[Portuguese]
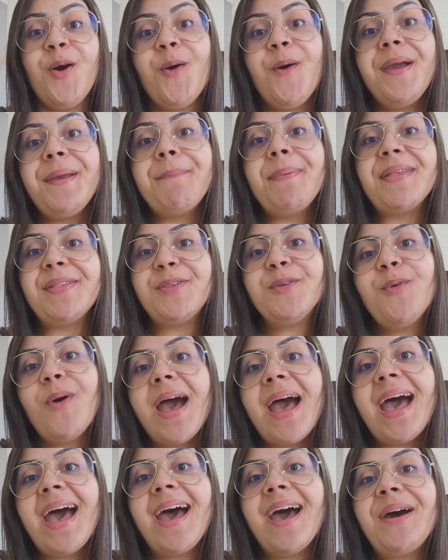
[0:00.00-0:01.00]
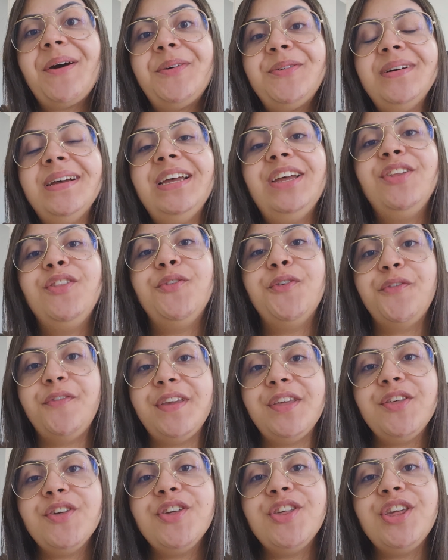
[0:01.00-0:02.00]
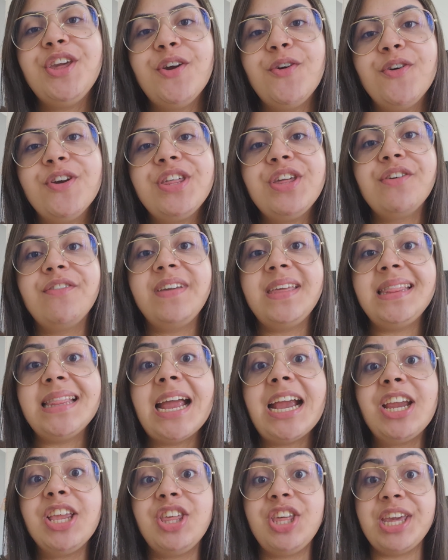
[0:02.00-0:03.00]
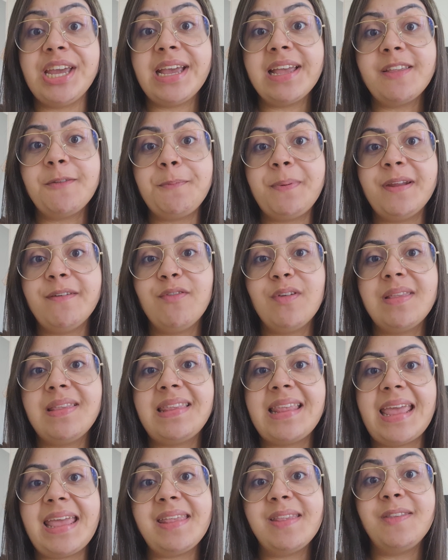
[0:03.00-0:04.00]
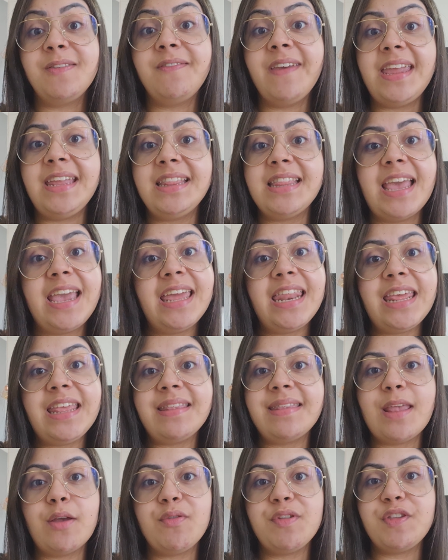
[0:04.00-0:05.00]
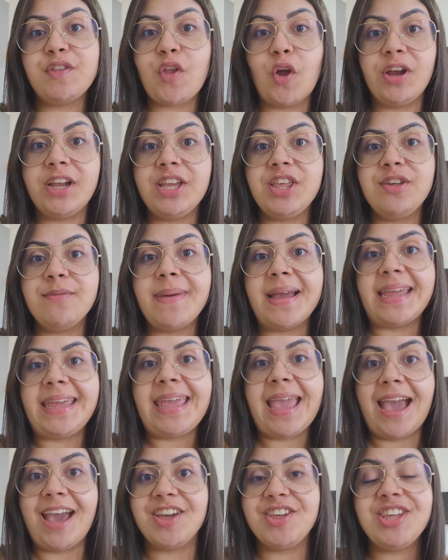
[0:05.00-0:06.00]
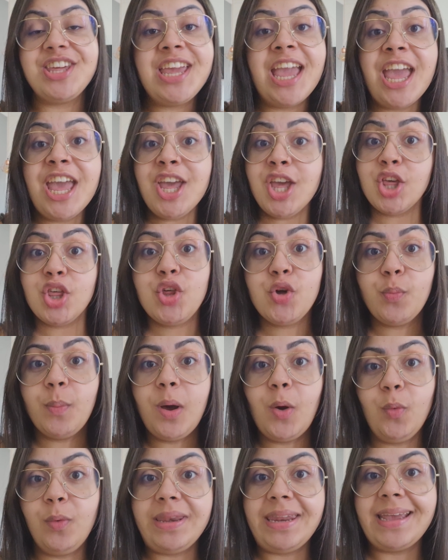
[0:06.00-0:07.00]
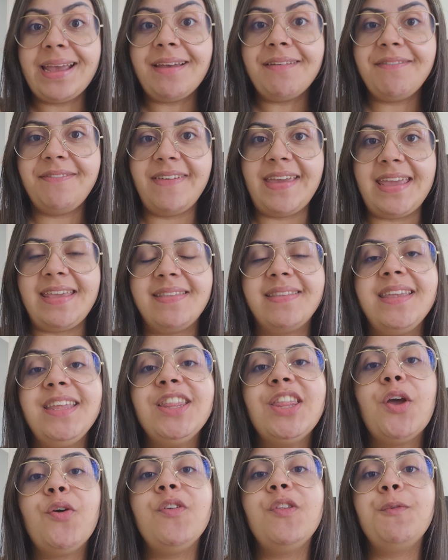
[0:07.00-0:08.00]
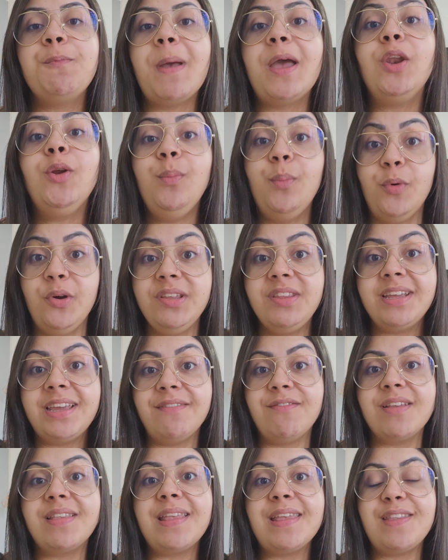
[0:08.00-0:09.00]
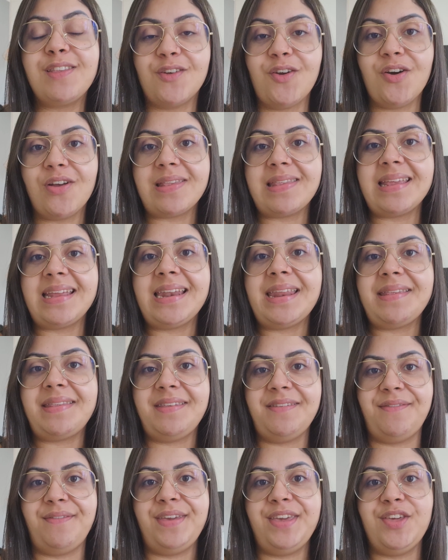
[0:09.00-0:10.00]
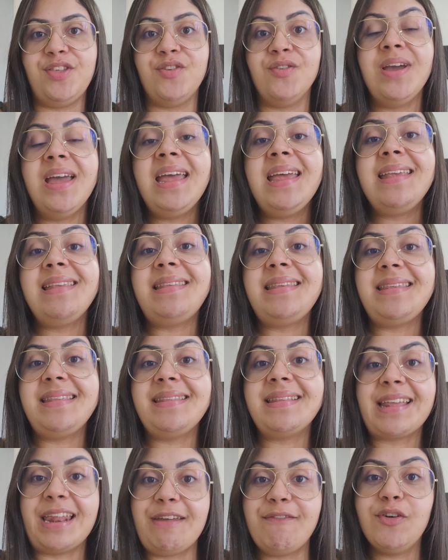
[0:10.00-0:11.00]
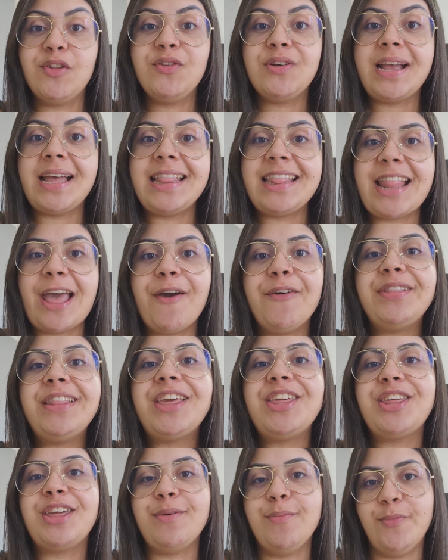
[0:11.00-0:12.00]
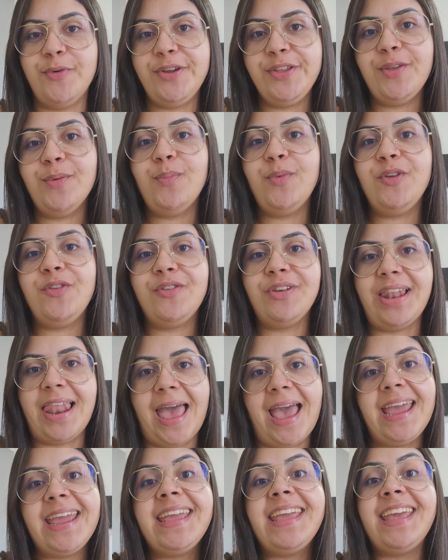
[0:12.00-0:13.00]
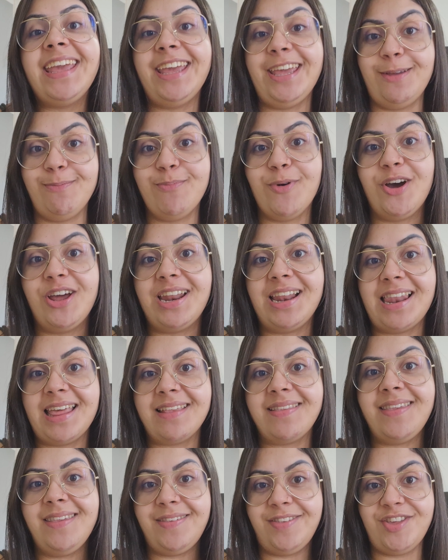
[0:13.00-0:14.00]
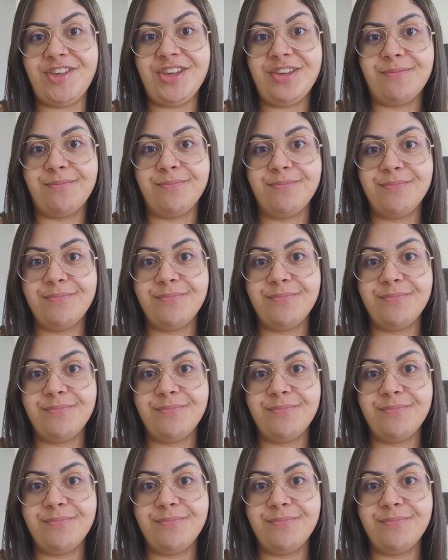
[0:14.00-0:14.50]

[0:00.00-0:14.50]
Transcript: Oi pessoal! No vídeo de hoje eu vim dar dicas para vocês venderem seu estoque de maquiagem de uma única vez. Então eu espero muito que vocês gostem desse vídeo, se inscrevam no canal, deixem muito, muito like e bora lá assistir!